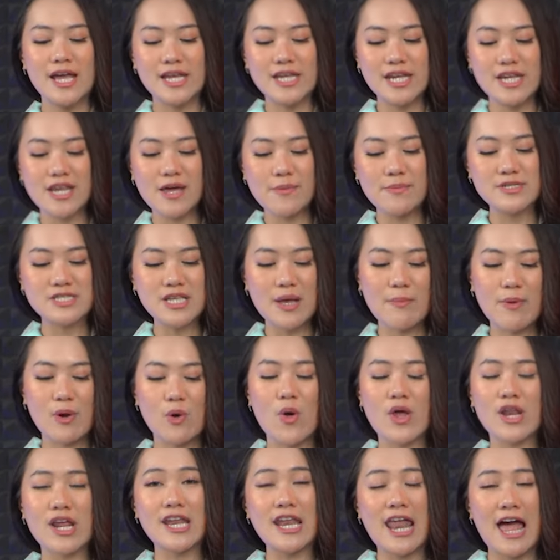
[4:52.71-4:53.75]
Ini dia bisa
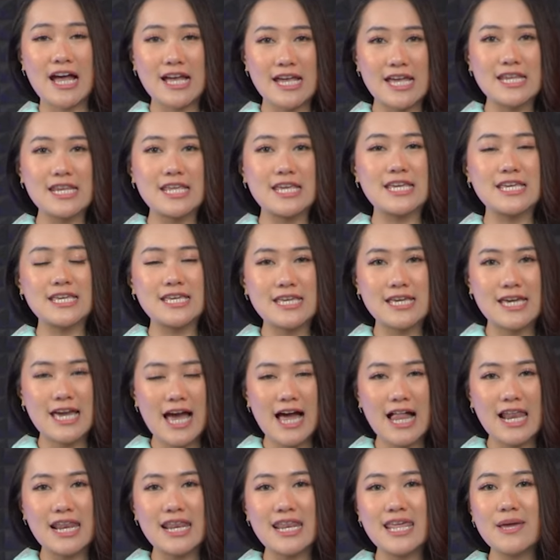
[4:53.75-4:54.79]
mengeluarkan angin
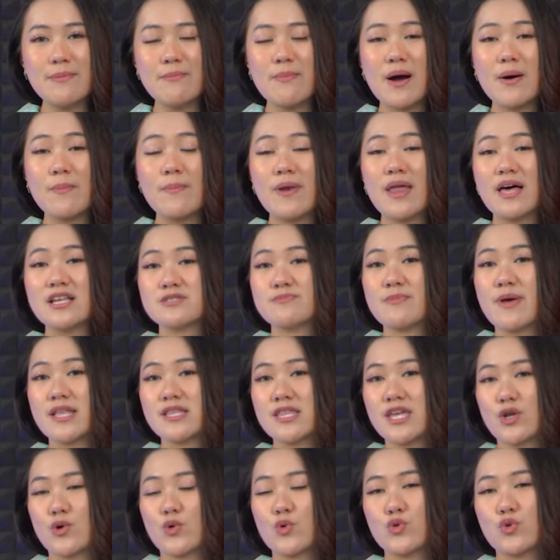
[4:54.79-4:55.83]
hingga 15
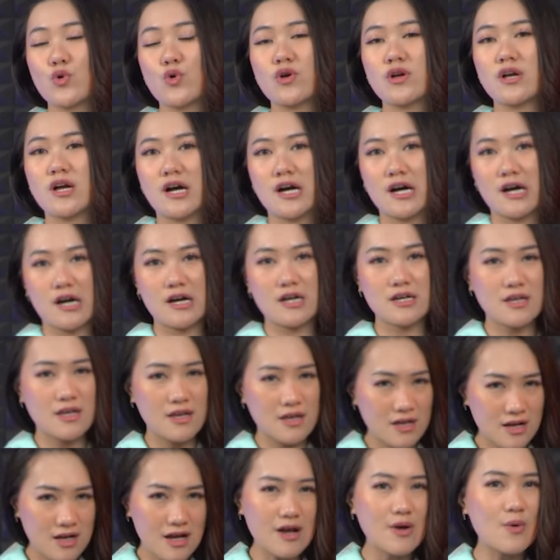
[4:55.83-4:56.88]
meter untuk uh,
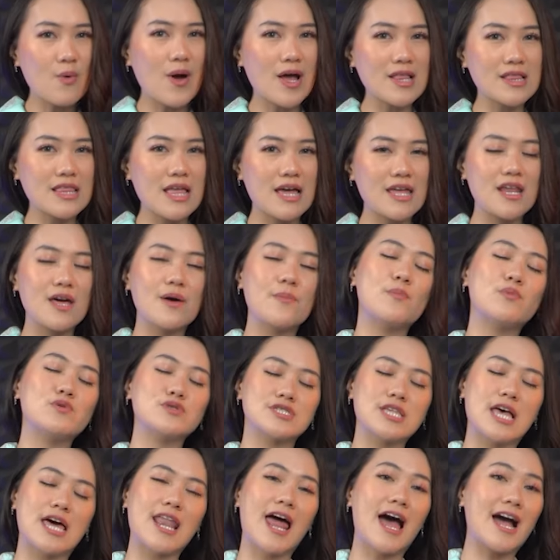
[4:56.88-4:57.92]
kekuatan
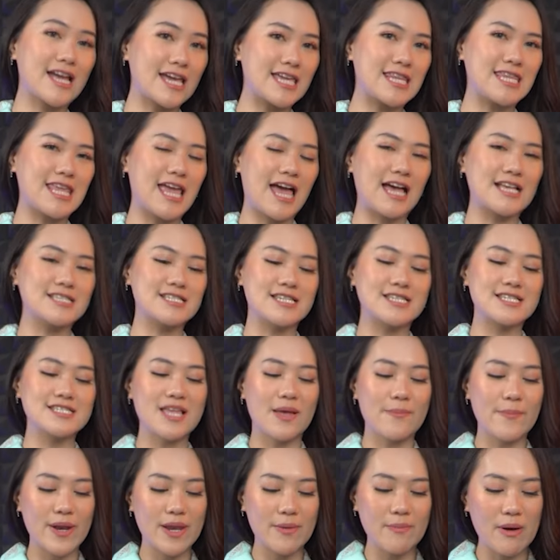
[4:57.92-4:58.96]
hembusan anginnya. Jadi
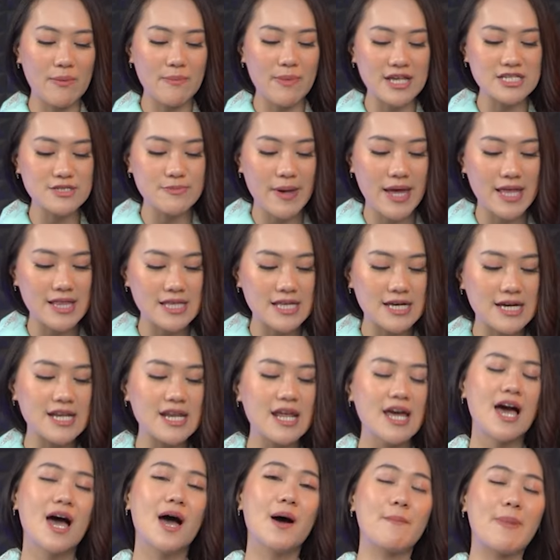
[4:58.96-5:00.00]
sampai 15
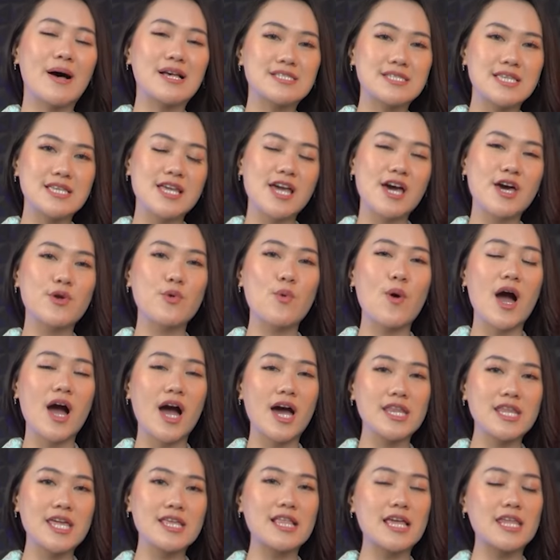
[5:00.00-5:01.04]
meter, pastinya
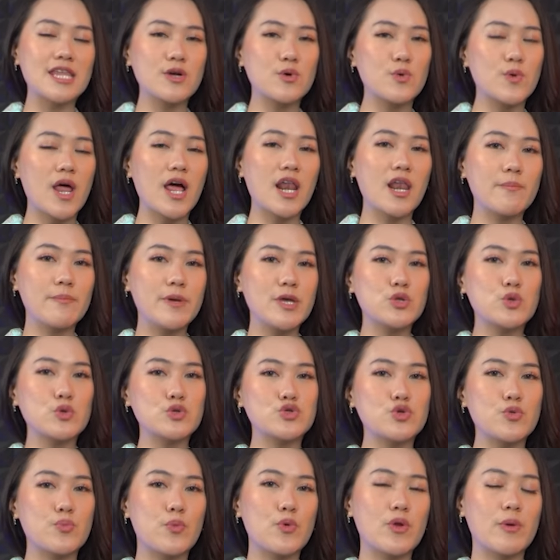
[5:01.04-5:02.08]
ruangannya tadi kurang lebih
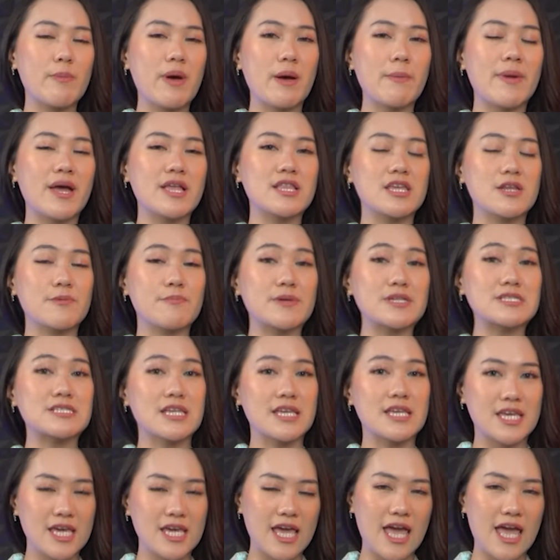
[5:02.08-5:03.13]
75 meter
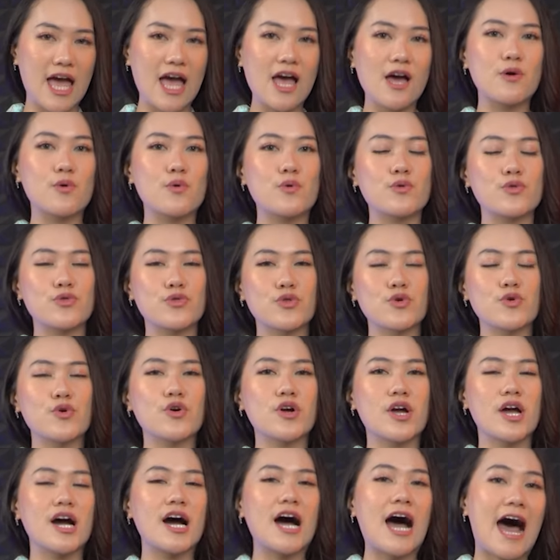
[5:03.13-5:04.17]
persegi ya
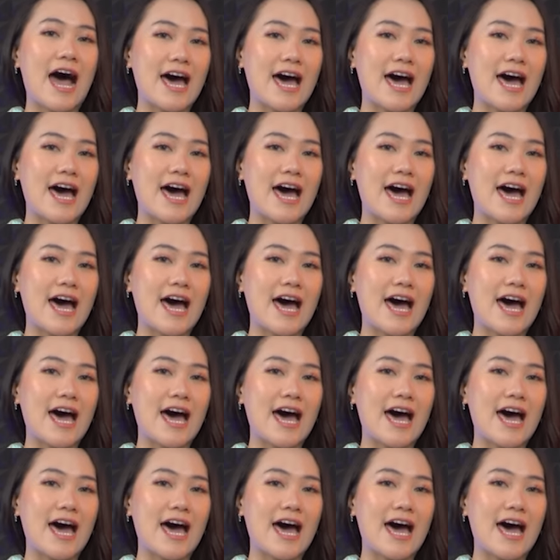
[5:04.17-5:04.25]
untuk uh,